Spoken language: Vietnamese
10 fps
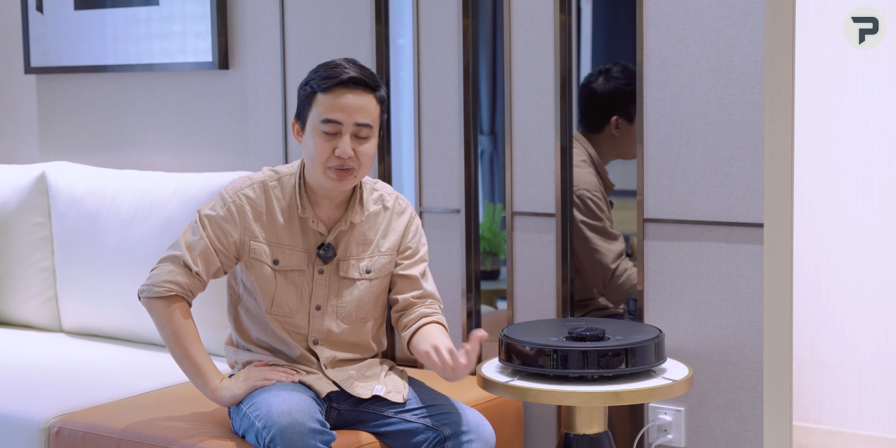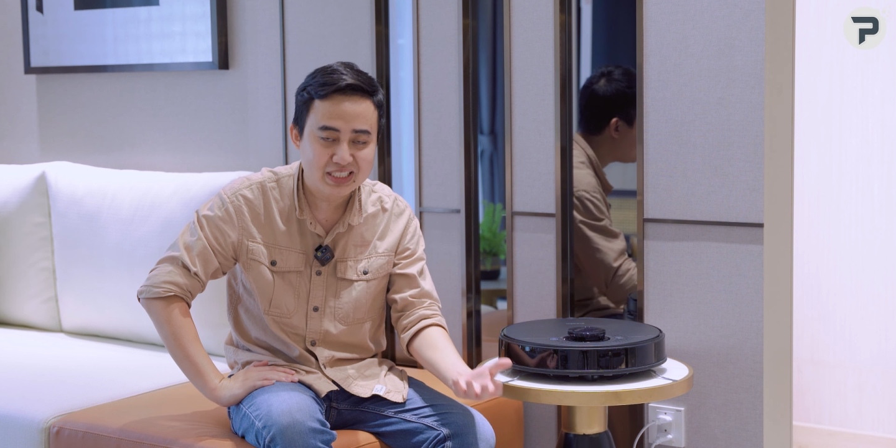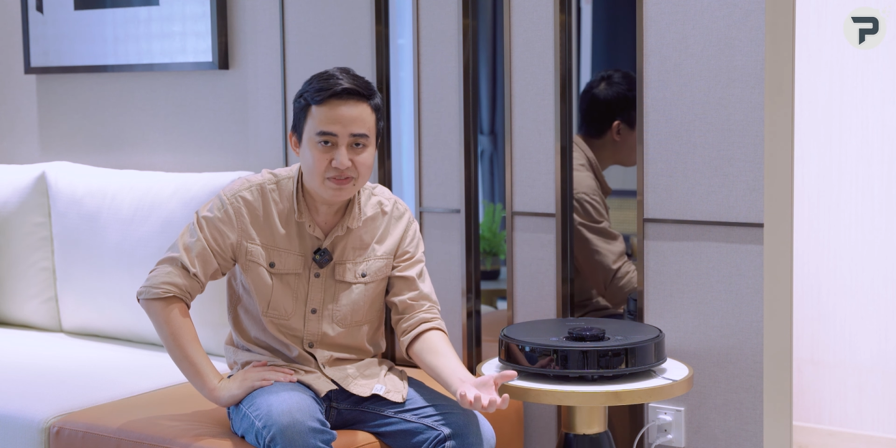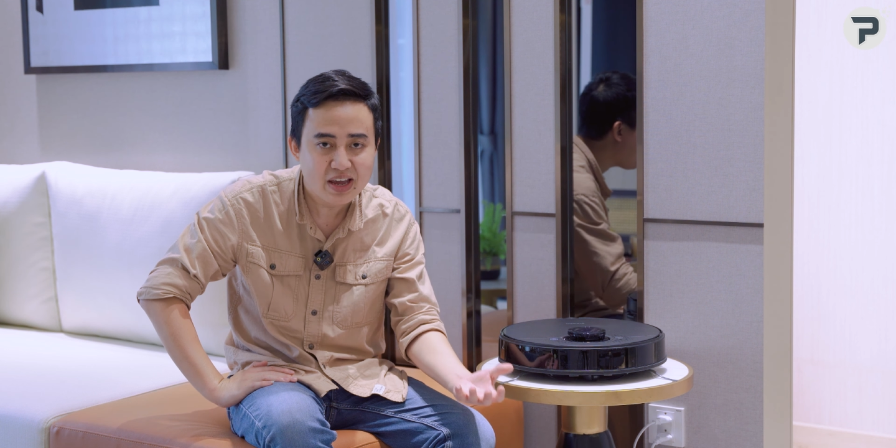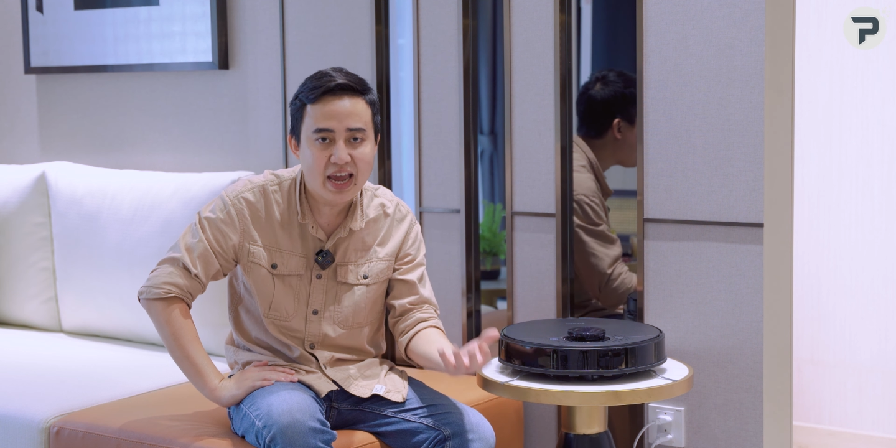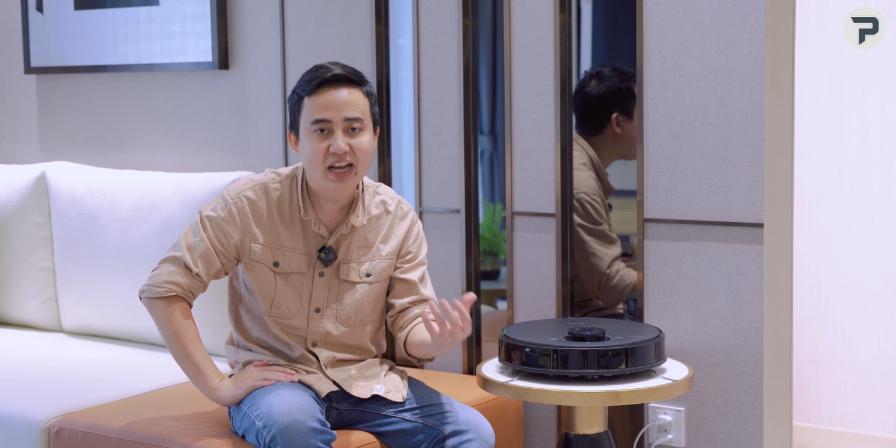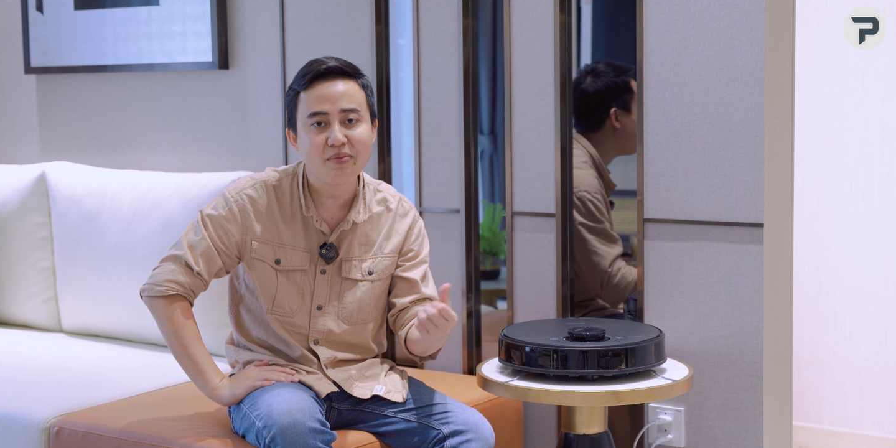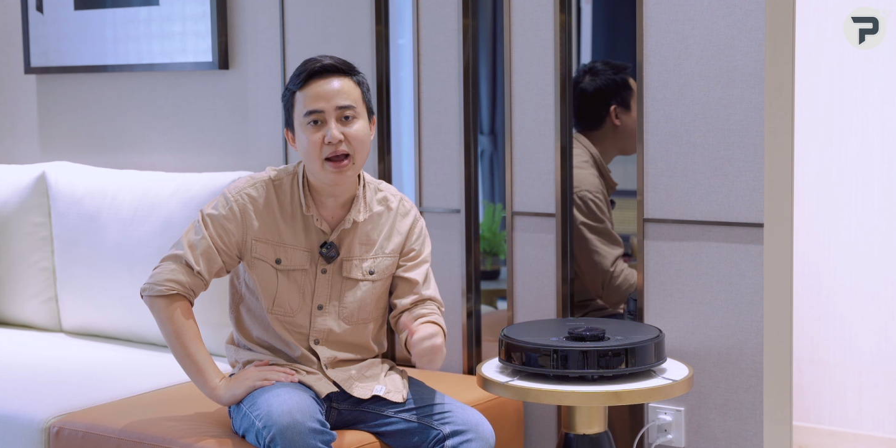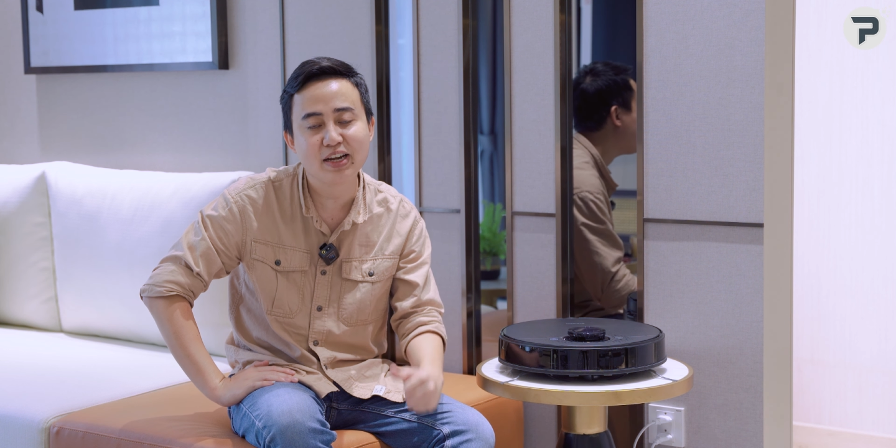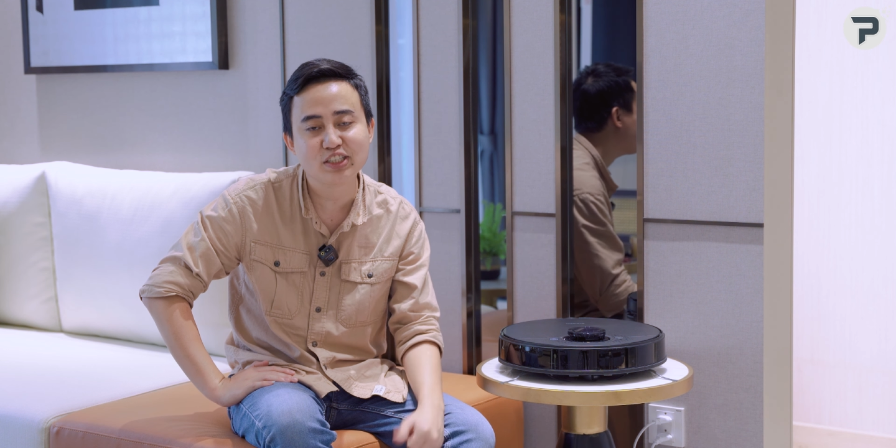mình sẽ phải
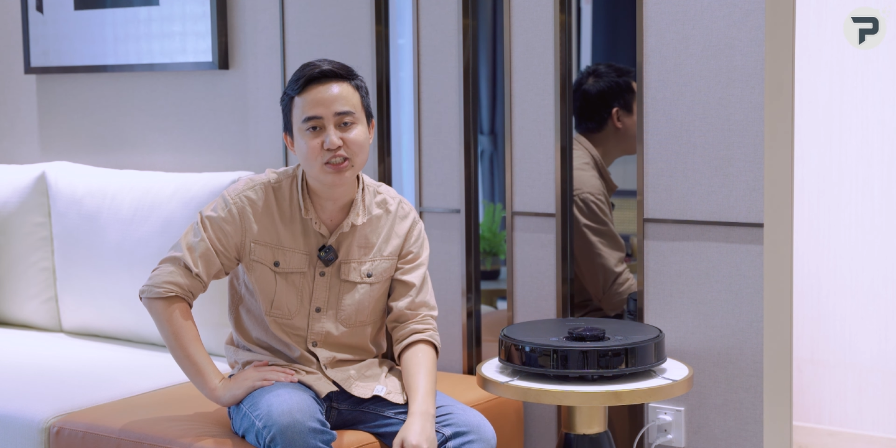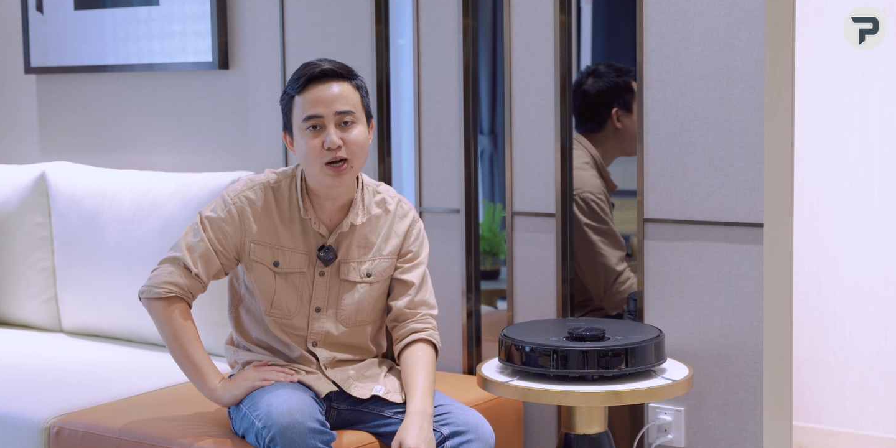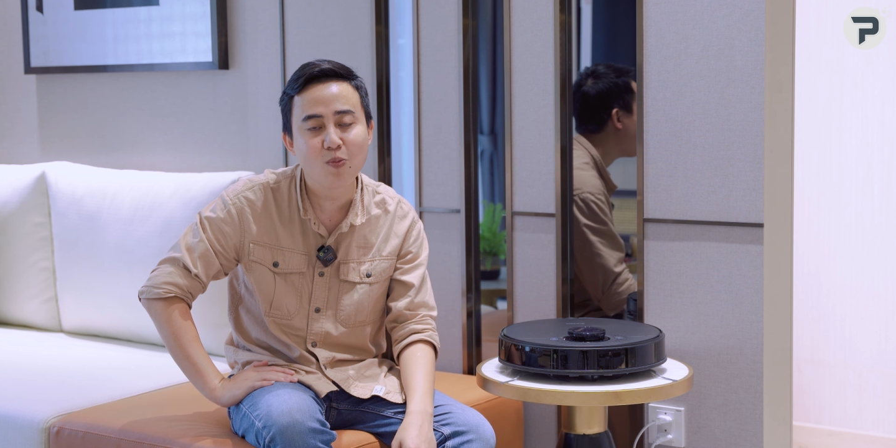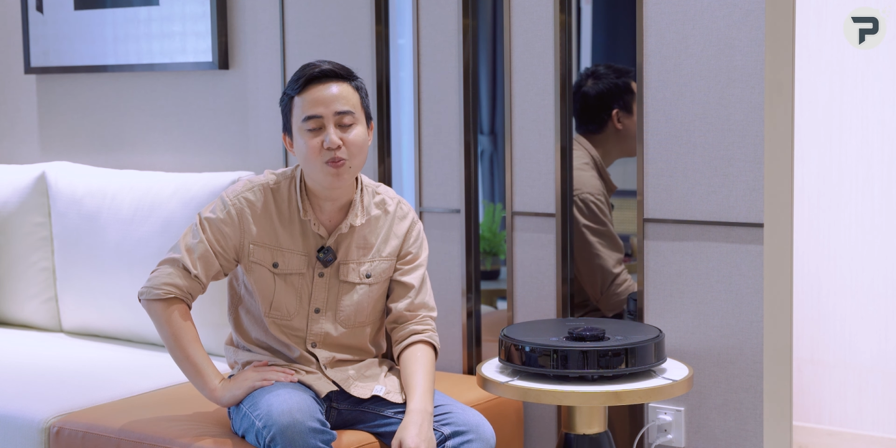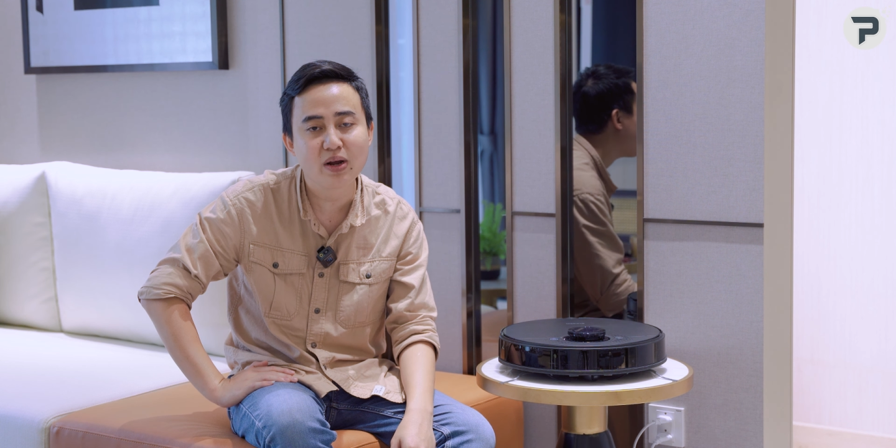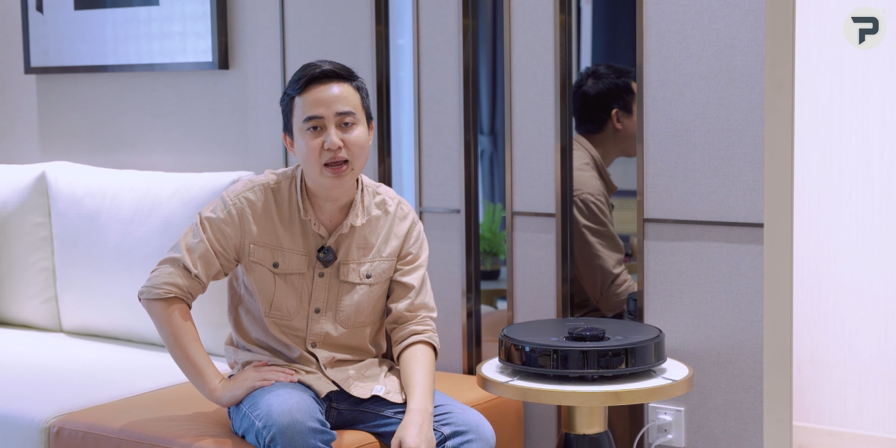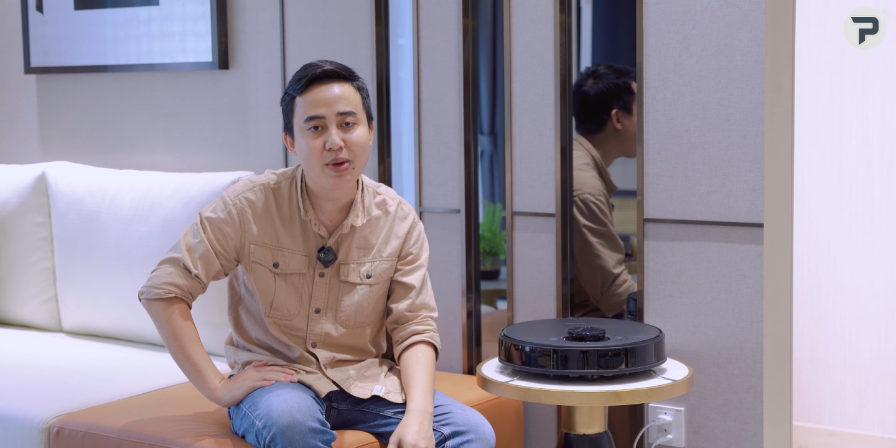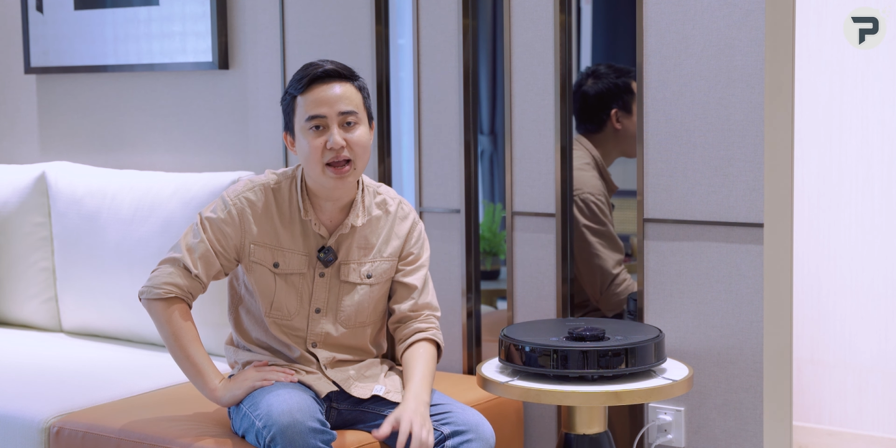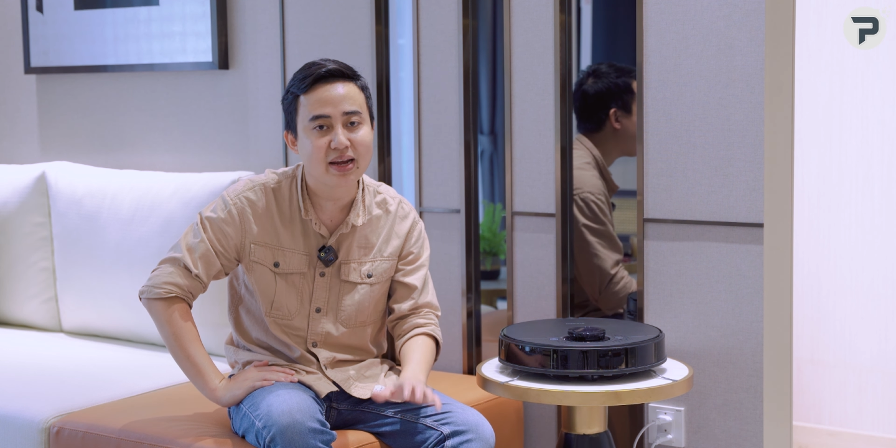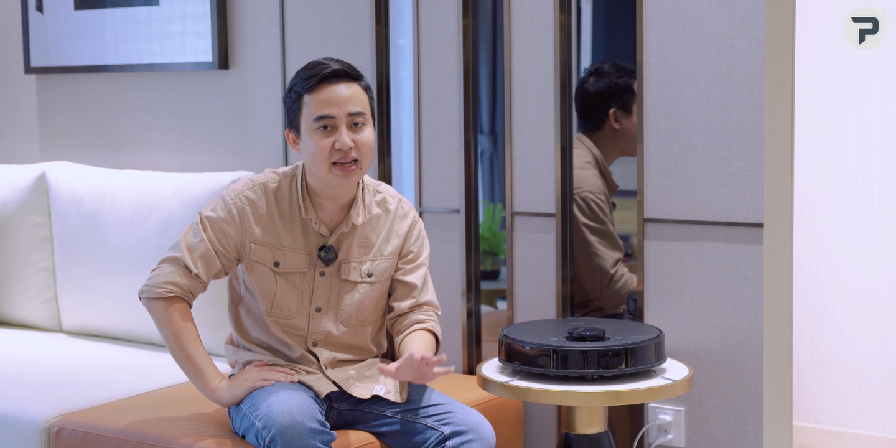hẹn các bạn trong cái bài